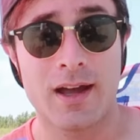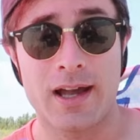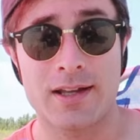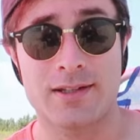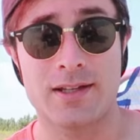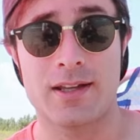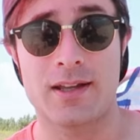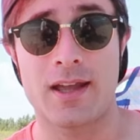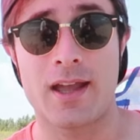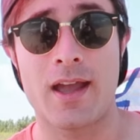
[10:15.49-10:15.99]

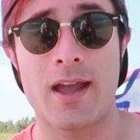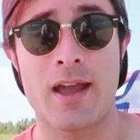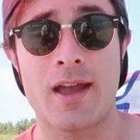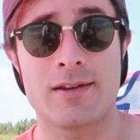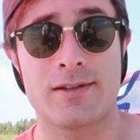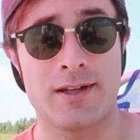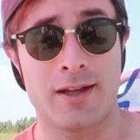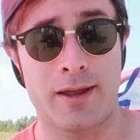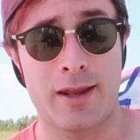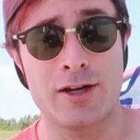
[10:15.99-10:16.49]
Así
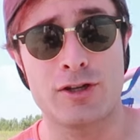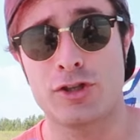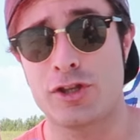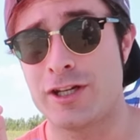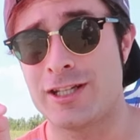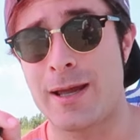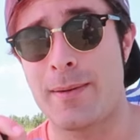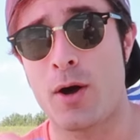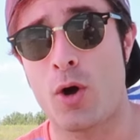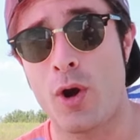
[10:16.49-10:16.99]
que si queréis lo
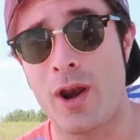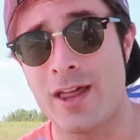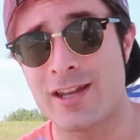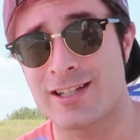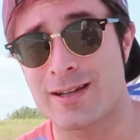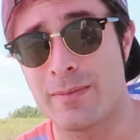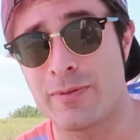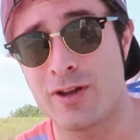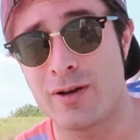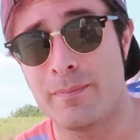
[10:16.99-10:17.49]
tenéis abajo en la
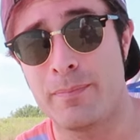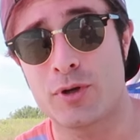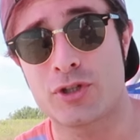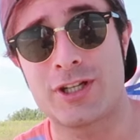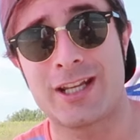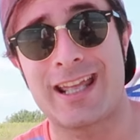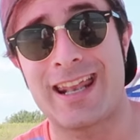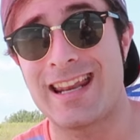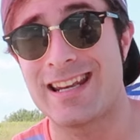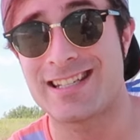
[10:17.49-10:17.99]
descripción,
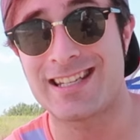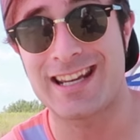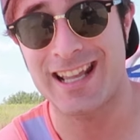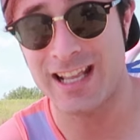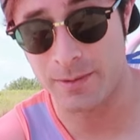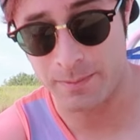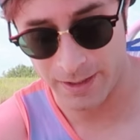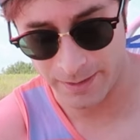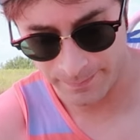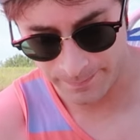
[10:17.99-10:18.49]
pues si queréis
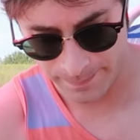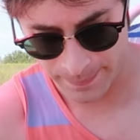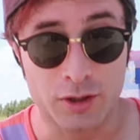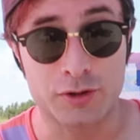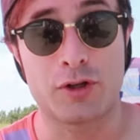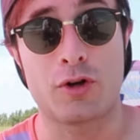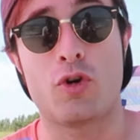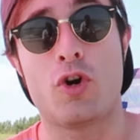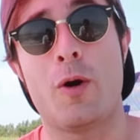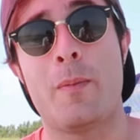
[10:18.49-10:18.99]
seguirme.
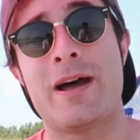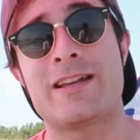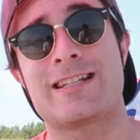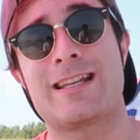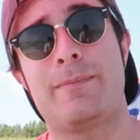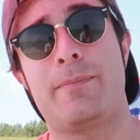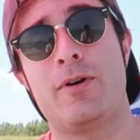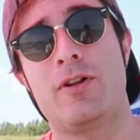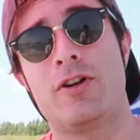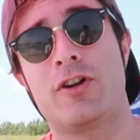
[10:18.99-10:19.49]
Otro juego más
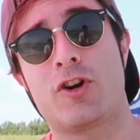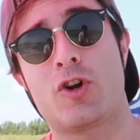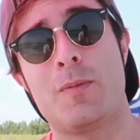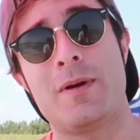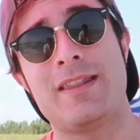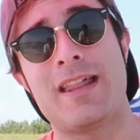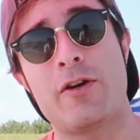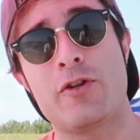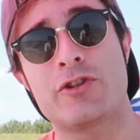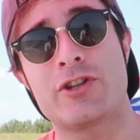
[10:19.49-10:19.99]
que puedo
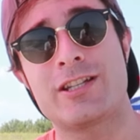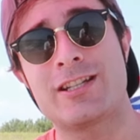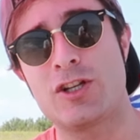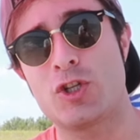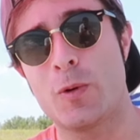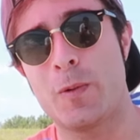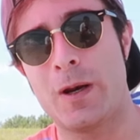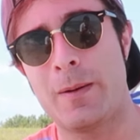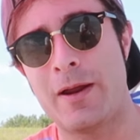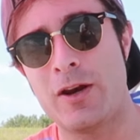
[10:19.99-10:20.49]
recomendaros es
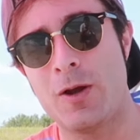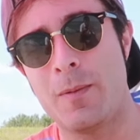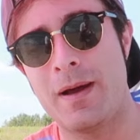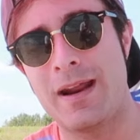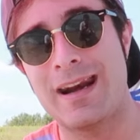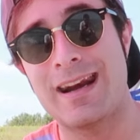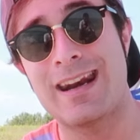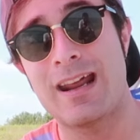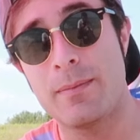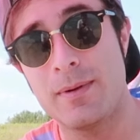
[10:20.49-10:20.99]
el Super Mario
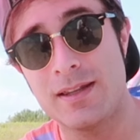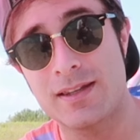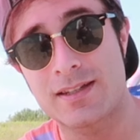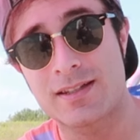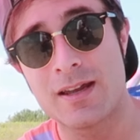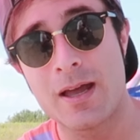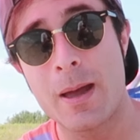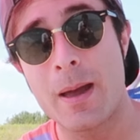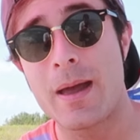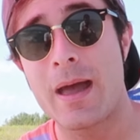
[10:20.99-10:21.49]
más
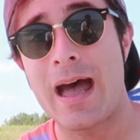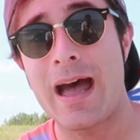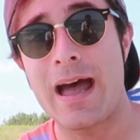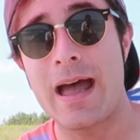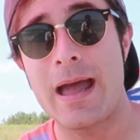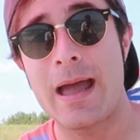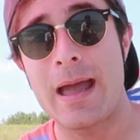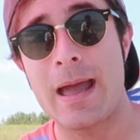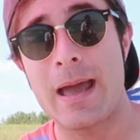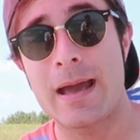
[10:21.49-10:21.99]
Rabbids
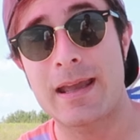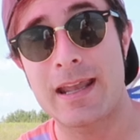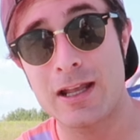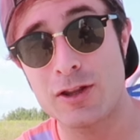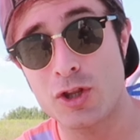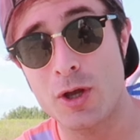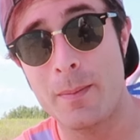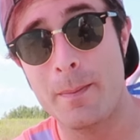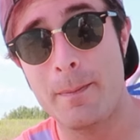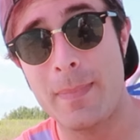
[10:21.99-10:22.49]
eh,
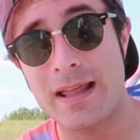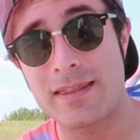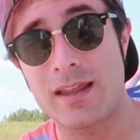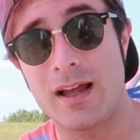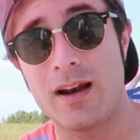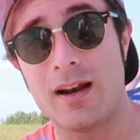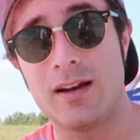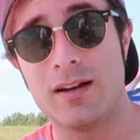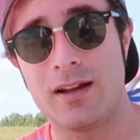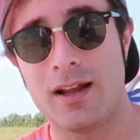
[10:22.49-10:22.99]
Kingdom
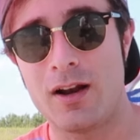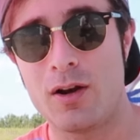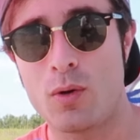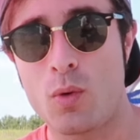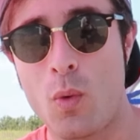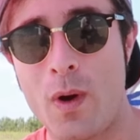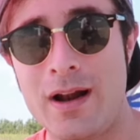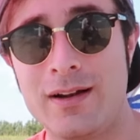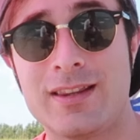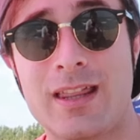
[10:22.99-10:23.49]
Battle,
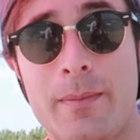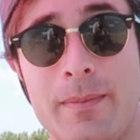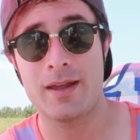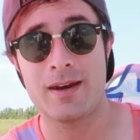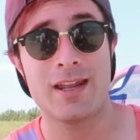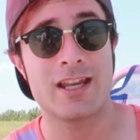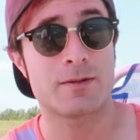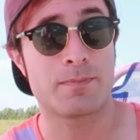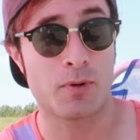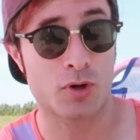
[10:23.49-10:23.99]
el cual
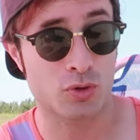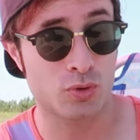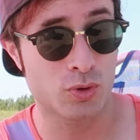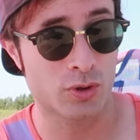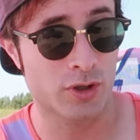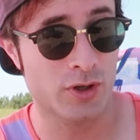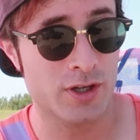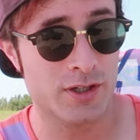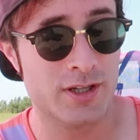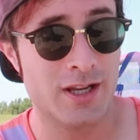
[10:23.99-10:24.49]
también es por
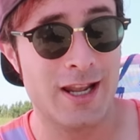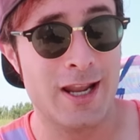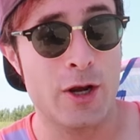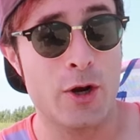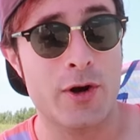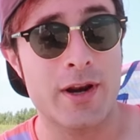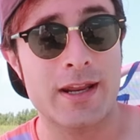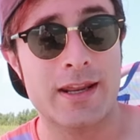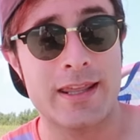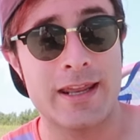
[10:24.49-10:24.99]
turnos y
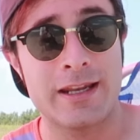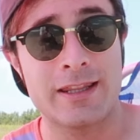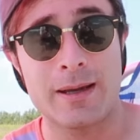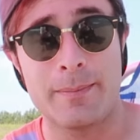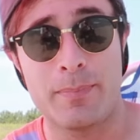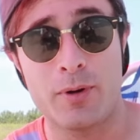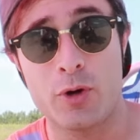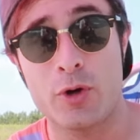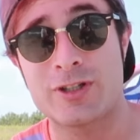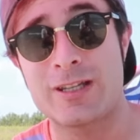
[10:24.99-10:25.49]
no requiere
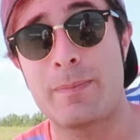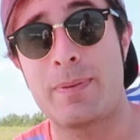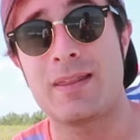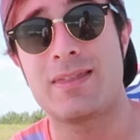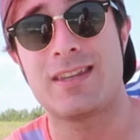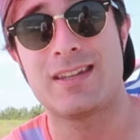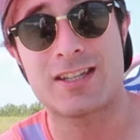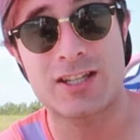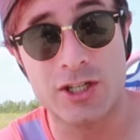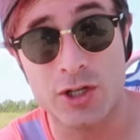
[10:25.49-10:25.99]
tampoco esa
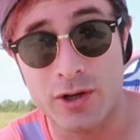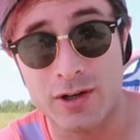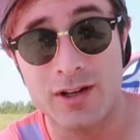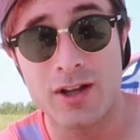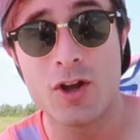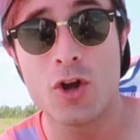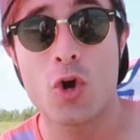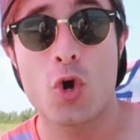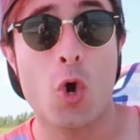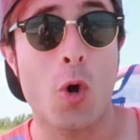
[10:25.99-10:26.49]
precisión
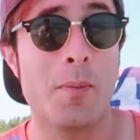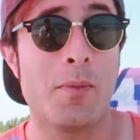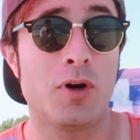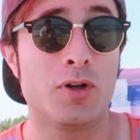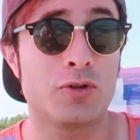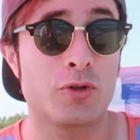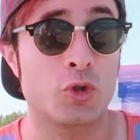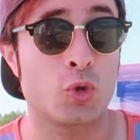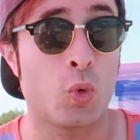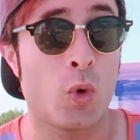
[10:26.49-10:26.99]
como
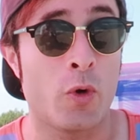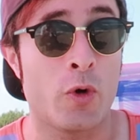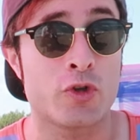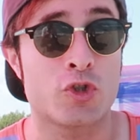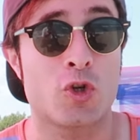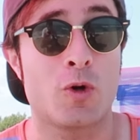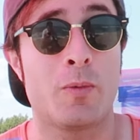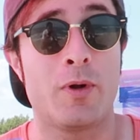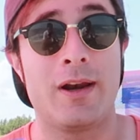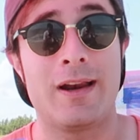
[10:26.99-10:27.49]
otros
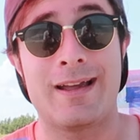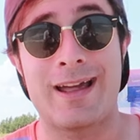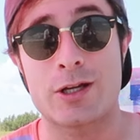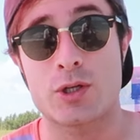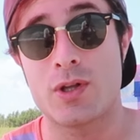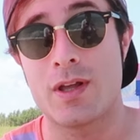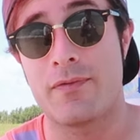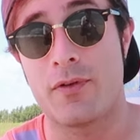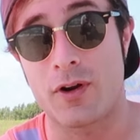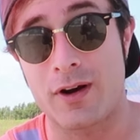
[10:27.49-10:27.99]
juegos, como en el
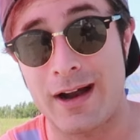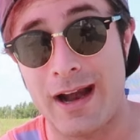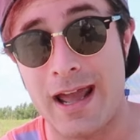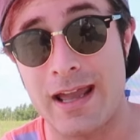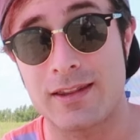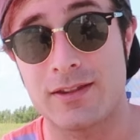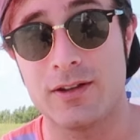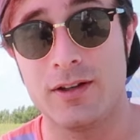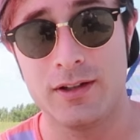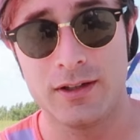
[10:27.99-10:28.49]
caso de
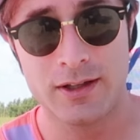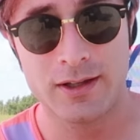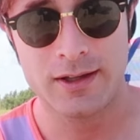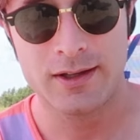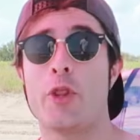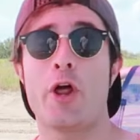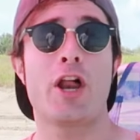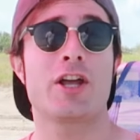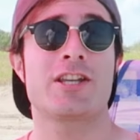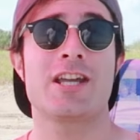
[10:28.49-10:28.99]
Fortnite, ¿no?
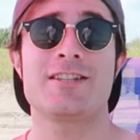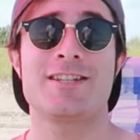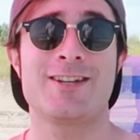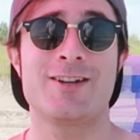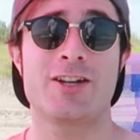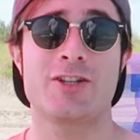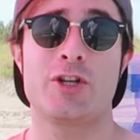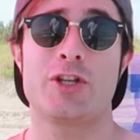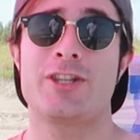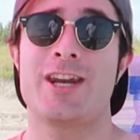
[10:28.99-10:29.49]
No lo sé,
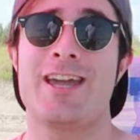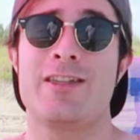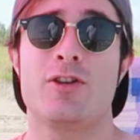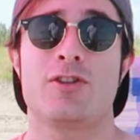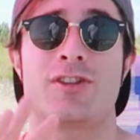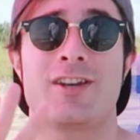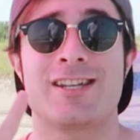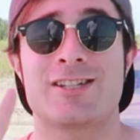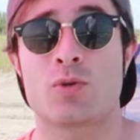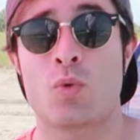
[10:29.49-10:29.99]
chicos, yo he
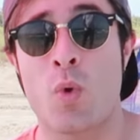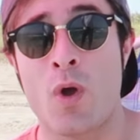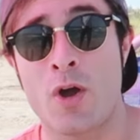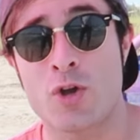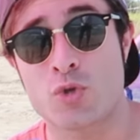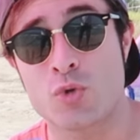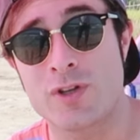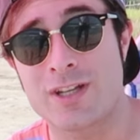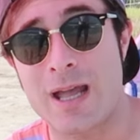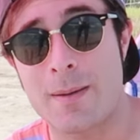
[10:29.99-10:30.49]
traído tres
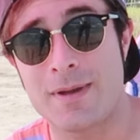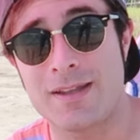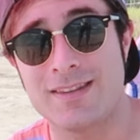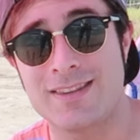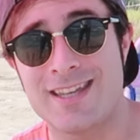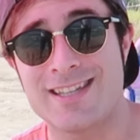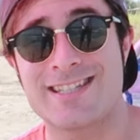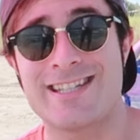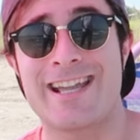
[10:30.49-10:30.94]
juegos únicamente.